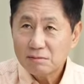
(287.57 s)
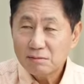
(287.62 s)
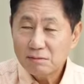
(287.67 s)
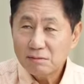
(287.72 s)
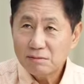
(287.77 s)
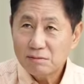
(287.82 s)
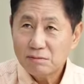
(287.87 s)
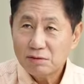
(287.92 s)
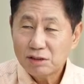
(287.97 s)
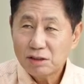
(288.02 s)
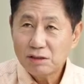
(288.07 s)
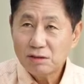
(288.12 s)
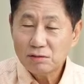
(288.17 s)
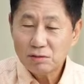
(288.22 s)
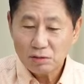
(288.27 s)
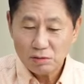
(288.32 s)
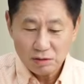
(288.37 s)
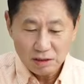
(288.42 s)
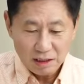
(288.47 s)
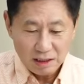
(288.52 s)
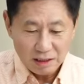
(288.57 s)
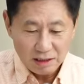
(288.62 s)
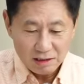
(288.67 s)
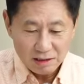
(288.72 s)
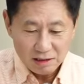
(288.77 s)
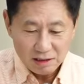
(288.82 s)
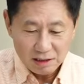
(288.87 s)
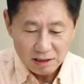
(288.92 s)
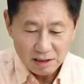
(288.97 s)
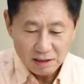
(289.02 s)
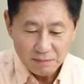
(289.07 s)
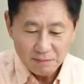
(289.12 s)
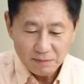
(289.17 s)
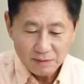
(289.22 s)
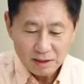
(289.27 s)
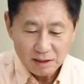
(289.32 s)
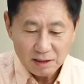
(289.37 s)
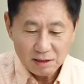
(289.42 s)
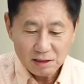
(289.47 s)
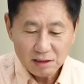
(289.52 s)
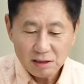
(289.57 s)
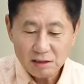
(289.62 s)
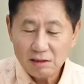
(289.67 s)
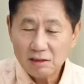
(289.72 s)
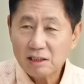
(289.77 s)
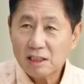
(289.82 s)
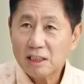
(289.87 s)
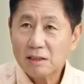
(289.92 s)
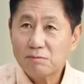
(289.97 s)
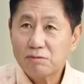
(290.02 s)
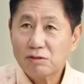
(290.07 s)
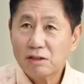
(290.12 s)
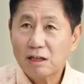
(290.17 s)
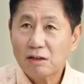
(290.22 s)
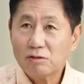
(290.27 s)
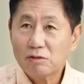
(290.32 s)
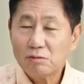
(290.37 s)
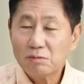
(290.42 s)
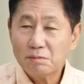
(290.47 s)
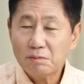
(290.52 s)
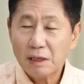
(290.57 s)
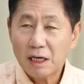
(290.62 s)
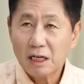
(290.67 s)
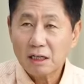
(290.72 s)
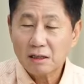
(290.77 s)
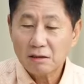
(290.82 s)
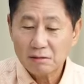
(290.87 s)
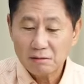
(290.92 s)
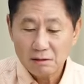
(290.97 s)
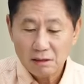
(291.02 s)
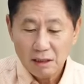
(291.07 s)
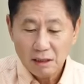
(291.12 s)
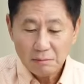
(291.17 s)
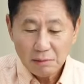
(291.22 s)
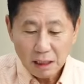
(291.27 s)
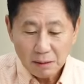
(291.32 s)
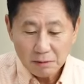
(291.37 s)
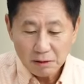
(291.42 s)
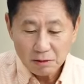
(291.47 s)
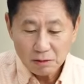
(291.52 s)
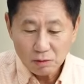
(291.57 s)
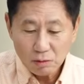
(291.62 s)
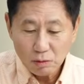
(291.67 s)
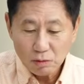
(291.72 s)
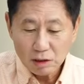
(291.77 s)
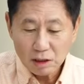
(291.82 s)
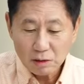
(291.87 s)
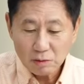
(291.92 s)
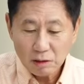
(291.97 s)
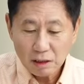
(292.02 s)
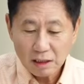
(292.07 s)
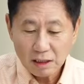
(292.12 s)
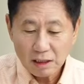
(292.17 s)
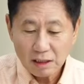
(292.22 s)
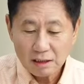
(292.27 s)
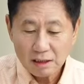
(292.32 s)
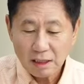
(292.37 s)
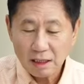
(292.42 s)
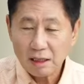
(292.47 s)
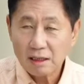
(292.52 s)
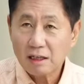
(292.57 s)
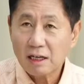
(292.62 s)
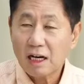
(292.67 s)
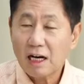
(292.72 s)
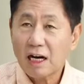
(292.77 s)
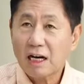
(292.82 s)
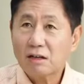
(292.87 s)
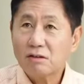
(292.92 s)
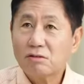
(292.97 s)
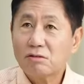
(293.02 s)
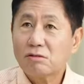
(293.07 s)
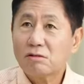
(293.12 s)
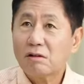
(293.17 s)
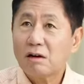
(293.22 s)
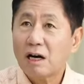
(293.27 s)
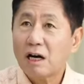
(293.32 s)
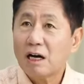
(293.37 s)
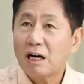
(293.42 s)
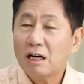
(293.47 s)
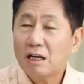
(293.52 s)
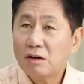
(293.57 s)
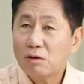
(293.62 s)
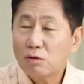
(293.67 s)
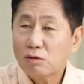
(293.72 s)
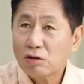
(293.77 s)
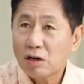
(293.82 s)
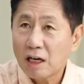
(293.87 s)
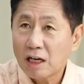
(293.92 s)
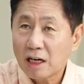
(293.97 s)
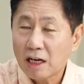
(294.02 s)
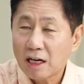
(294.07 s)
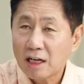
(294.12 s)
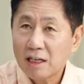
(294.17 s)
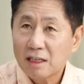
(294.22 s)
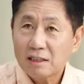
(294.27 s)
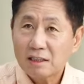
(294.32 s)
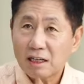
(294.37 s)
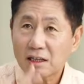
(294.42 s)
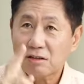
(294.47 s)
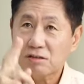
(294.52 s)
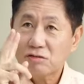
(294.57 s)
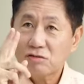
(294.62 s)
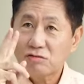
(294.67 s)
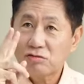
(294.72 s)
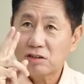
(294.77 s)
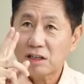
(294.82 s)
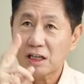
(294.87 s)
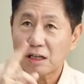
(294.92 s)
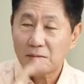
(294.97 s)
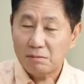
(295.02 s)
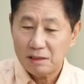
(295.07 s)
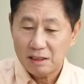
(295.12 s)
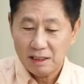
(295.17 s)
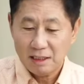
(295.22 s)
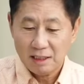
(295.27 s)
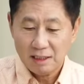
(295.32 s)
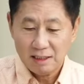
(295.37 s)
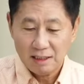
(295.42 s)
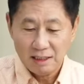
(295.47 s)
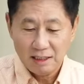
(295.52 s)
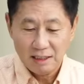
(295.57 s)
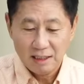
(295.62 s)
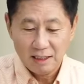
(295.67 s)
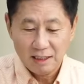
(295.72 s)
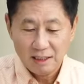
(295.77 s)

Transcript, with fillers: 음, 무슨 의도들이 있는지. 그래서 지금까지 북한군 파견 파병을 공식 확인한 나라는 한국과 우크라이나 딱 두 나라입니다. 네.